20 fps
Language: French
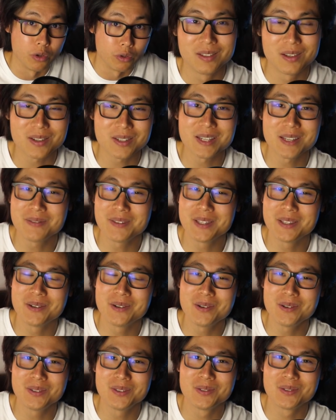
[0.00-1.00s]
Dans cette
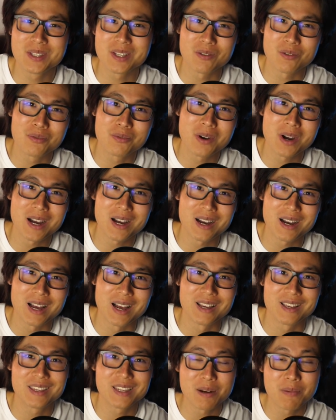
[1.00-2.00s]
vidéo, nous allons voir
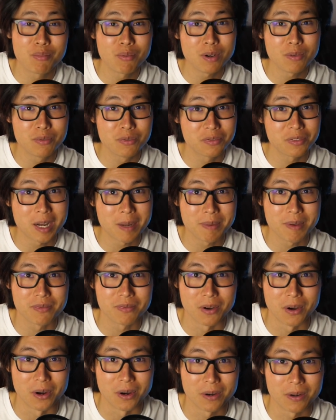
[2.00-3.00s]
à quel point vous frappez
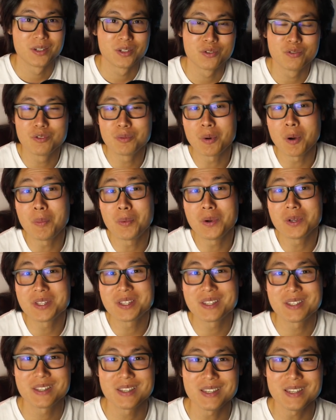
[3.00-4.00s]
fort. Je vous propose
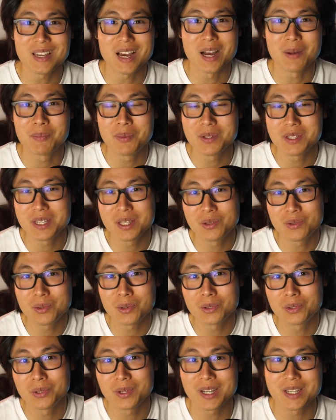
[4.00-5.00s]
ici un petit
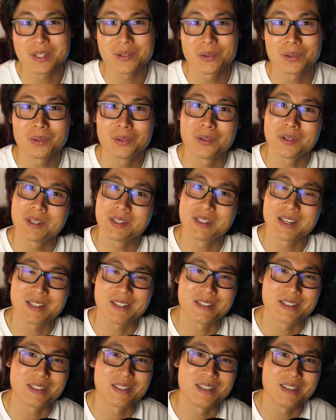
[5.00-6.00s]
tour d'horizon de
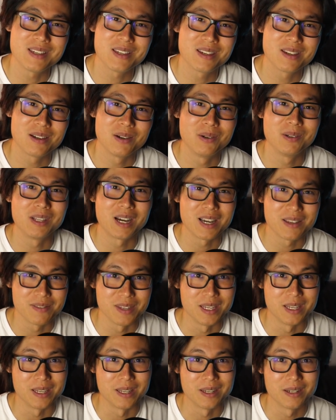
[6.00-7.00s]
statistiques au
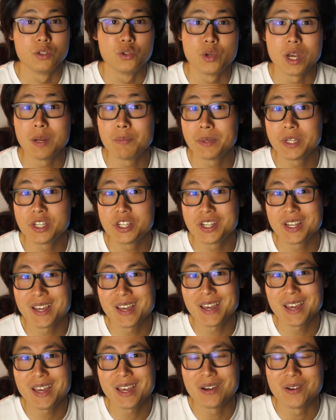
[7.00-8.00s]
driving. Du
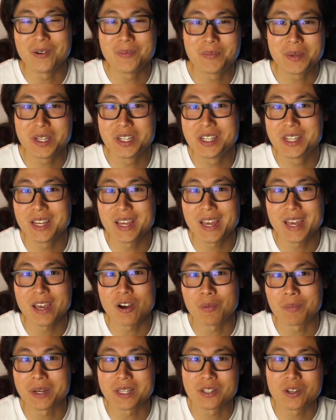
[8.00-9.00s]
LPGA au PGA,
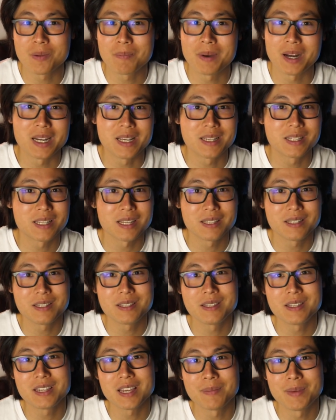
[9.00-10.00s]
en passant par les
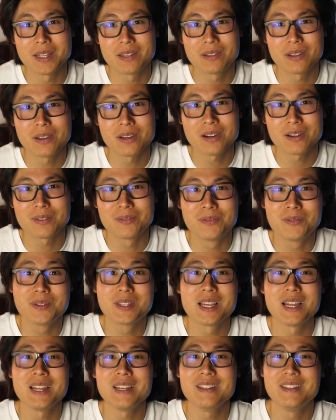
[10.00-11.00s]
statistiques amateurs, vous
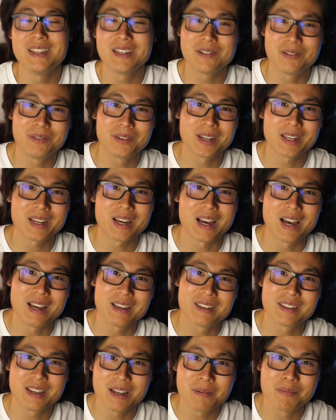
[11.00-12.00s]
allez découvrir à
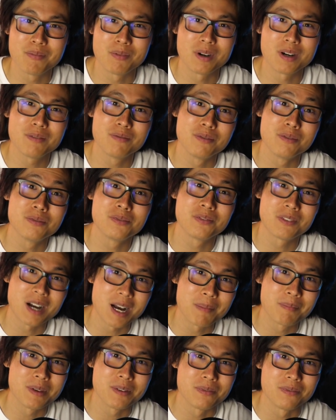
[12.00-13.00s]
quel point vous
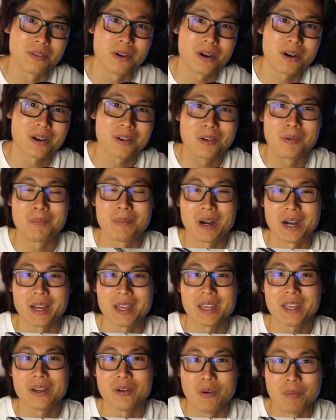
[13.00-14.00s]
frappez fort
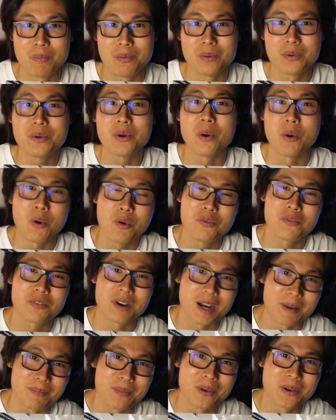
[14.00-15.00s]
comparé aux plus gros
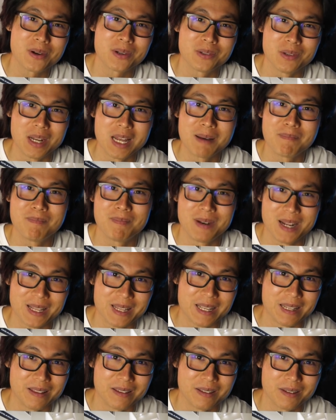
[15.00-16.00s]
frappeurs de la
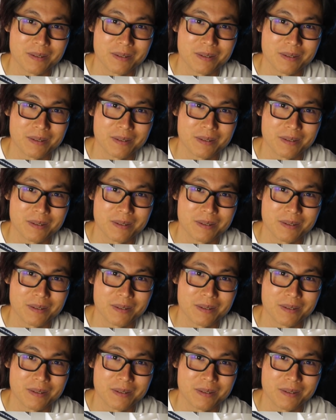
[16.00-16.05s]
planète.